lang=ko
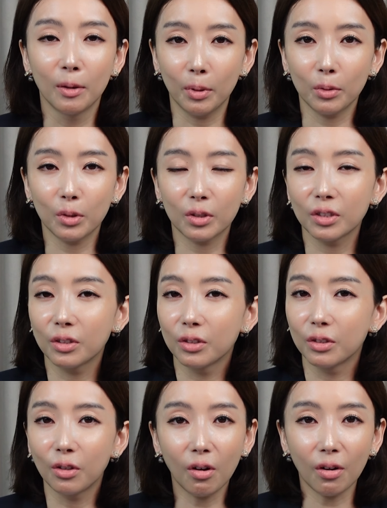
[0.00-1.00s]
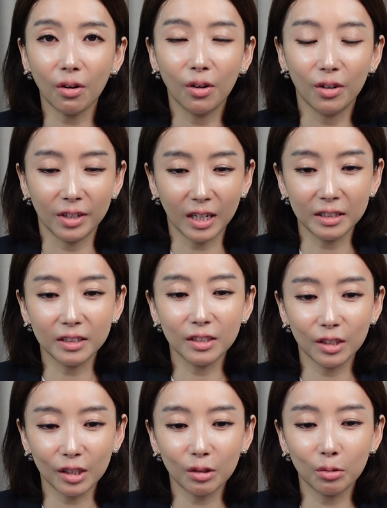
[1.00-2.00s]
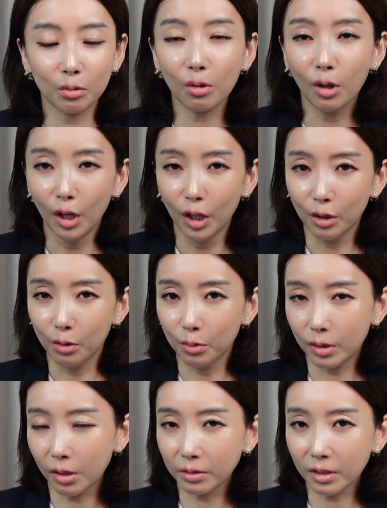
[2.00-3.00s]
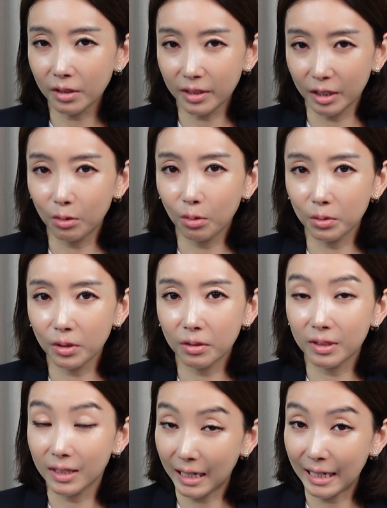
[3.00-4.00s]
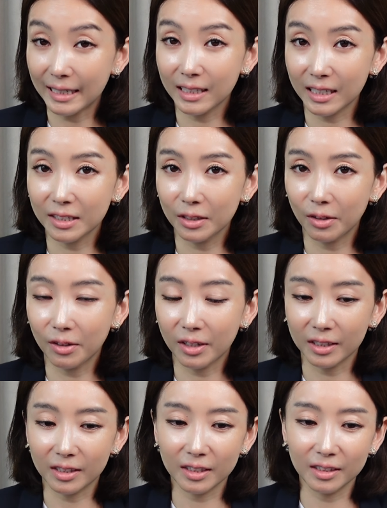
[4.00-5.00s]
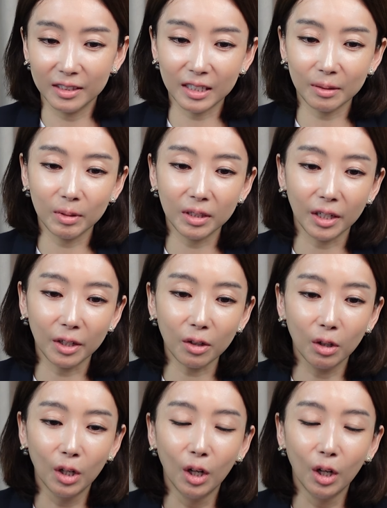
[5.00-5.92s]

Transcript: 표적은 노 라는 식으로 윤석열 대통령을 가르킨 것 같은 느낌인데요.